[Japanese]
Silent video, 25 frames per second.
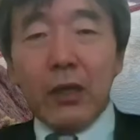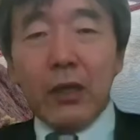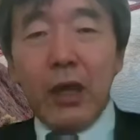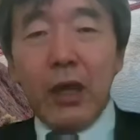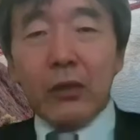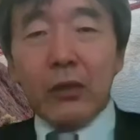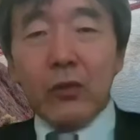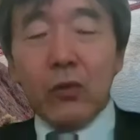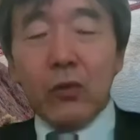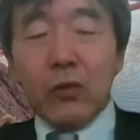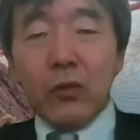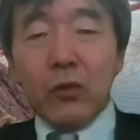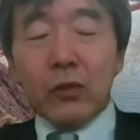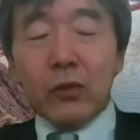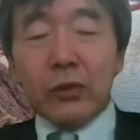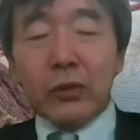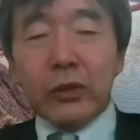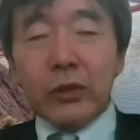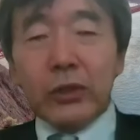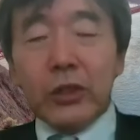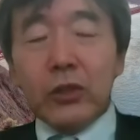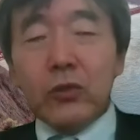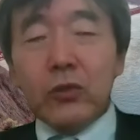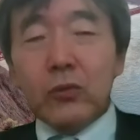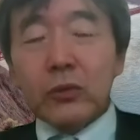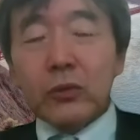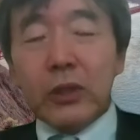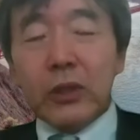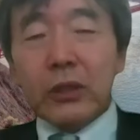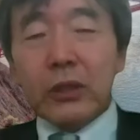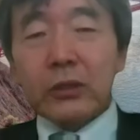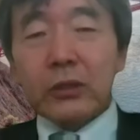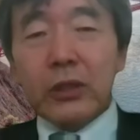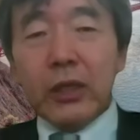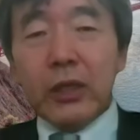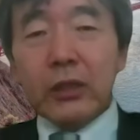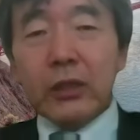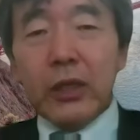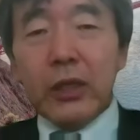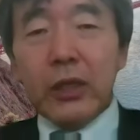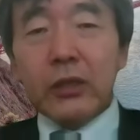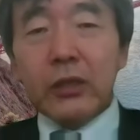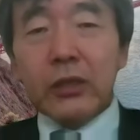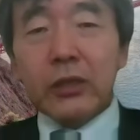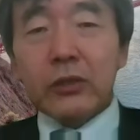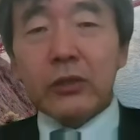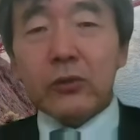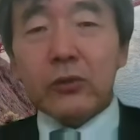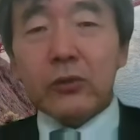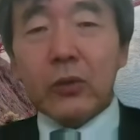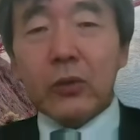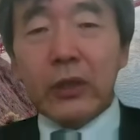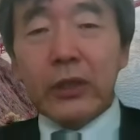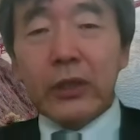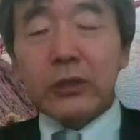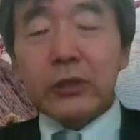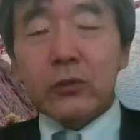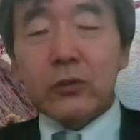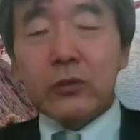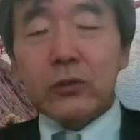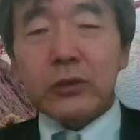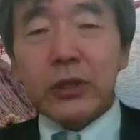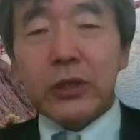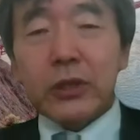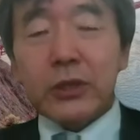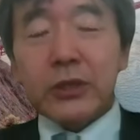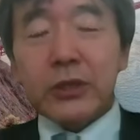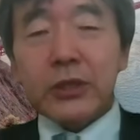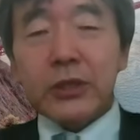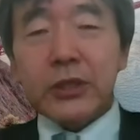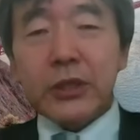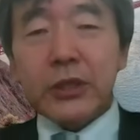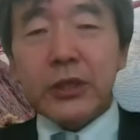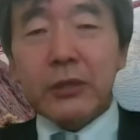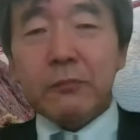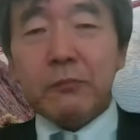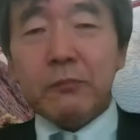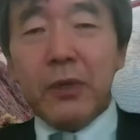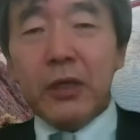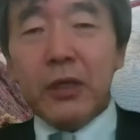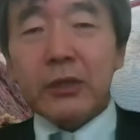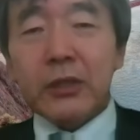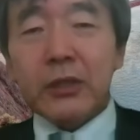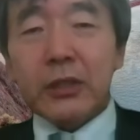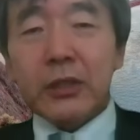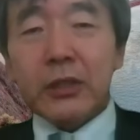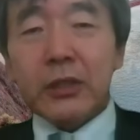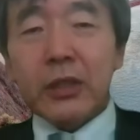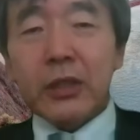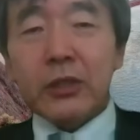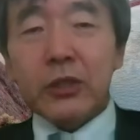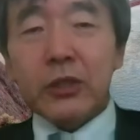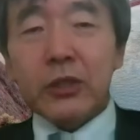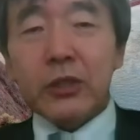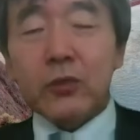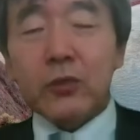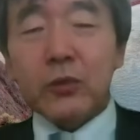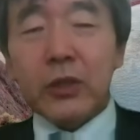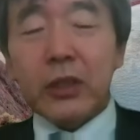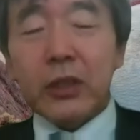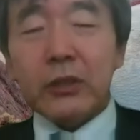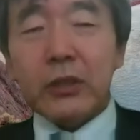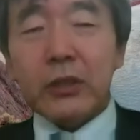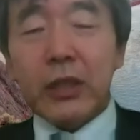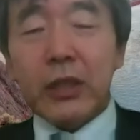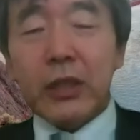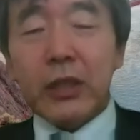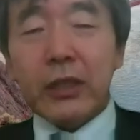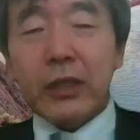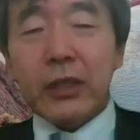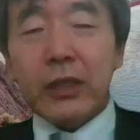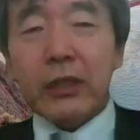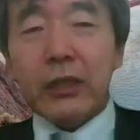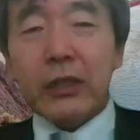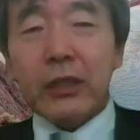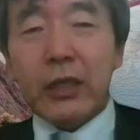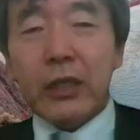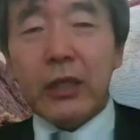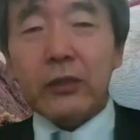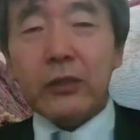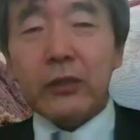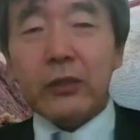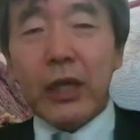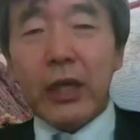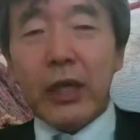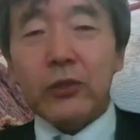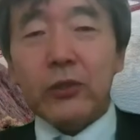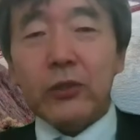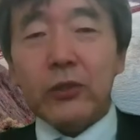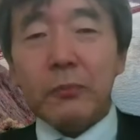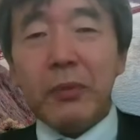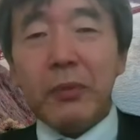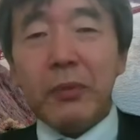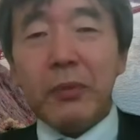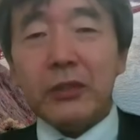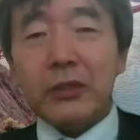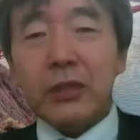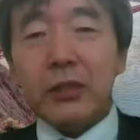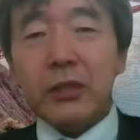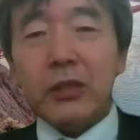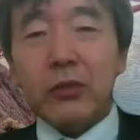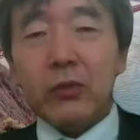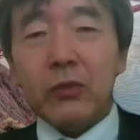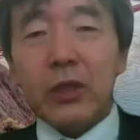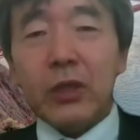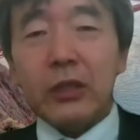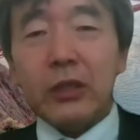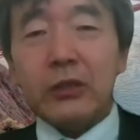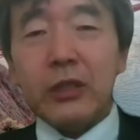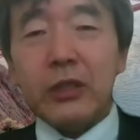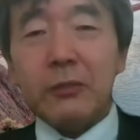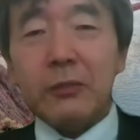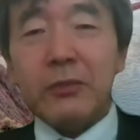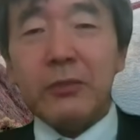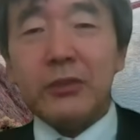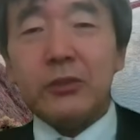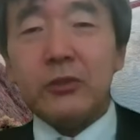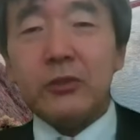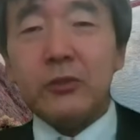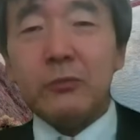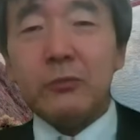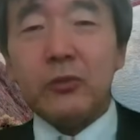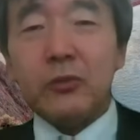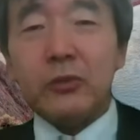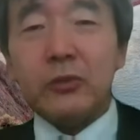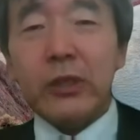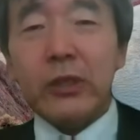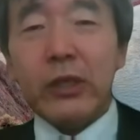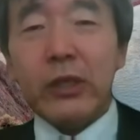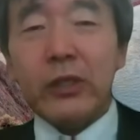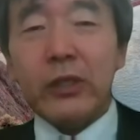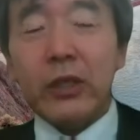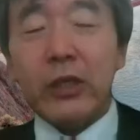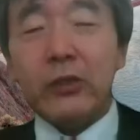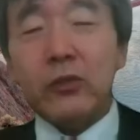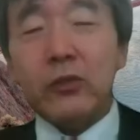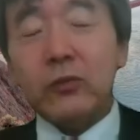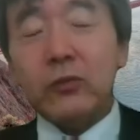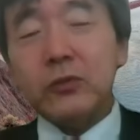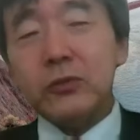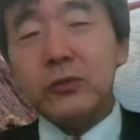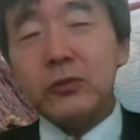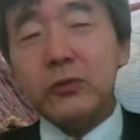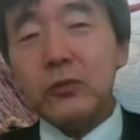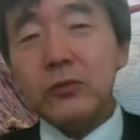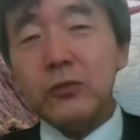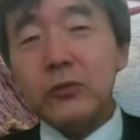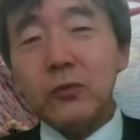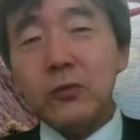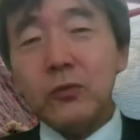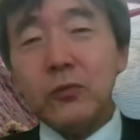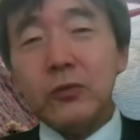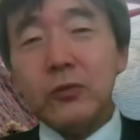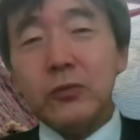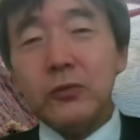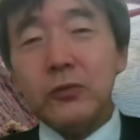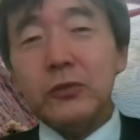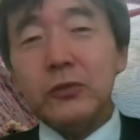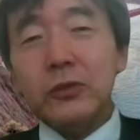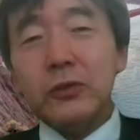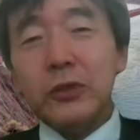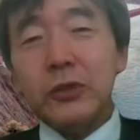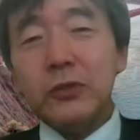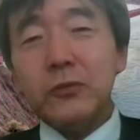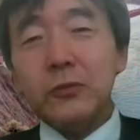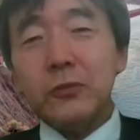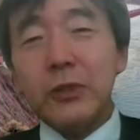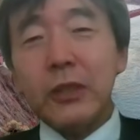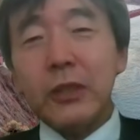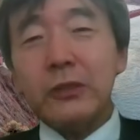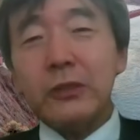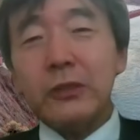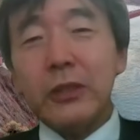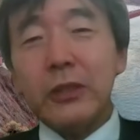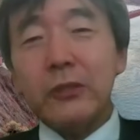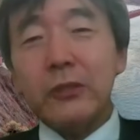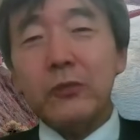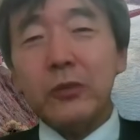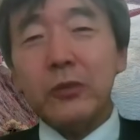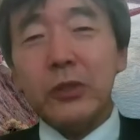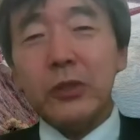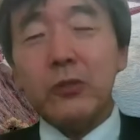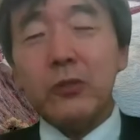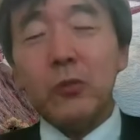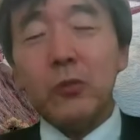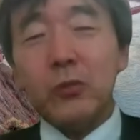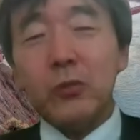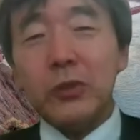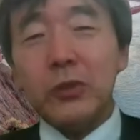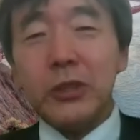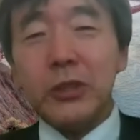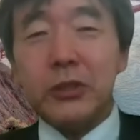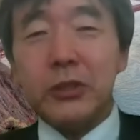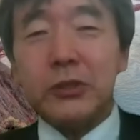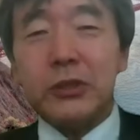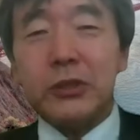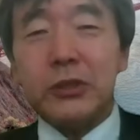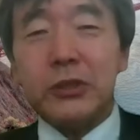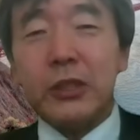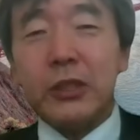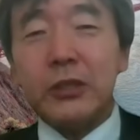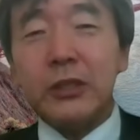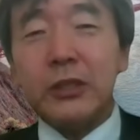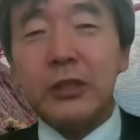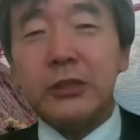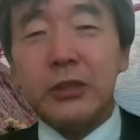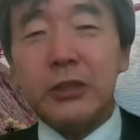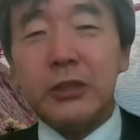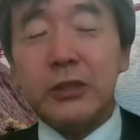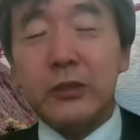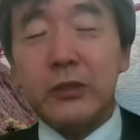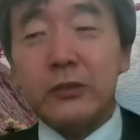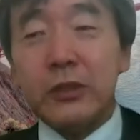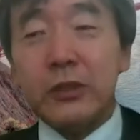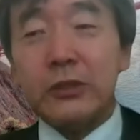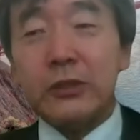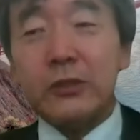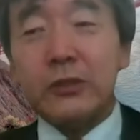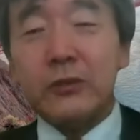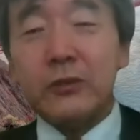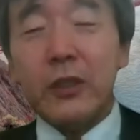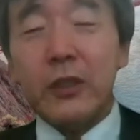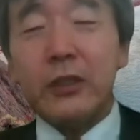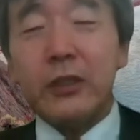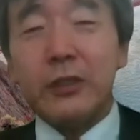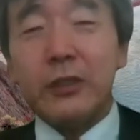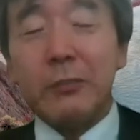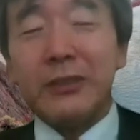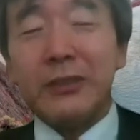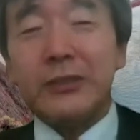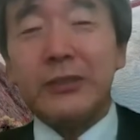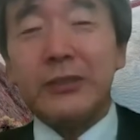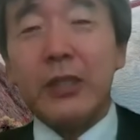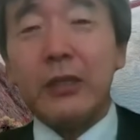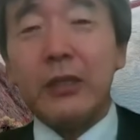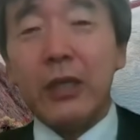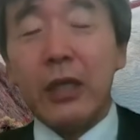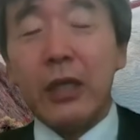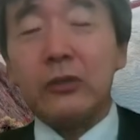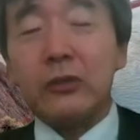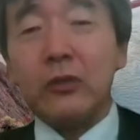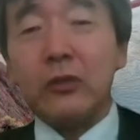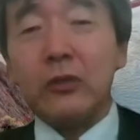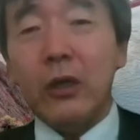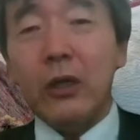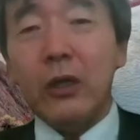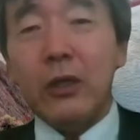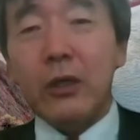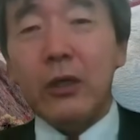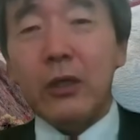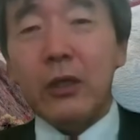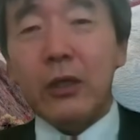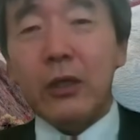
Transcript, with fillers: あ、企業団体献金とかね、その政治資金パーティーで企業団体が大量にパーティー券を買っていますっていう問題は、結局そういう企業団体の意向に引きずられて政策が作られてませんかとい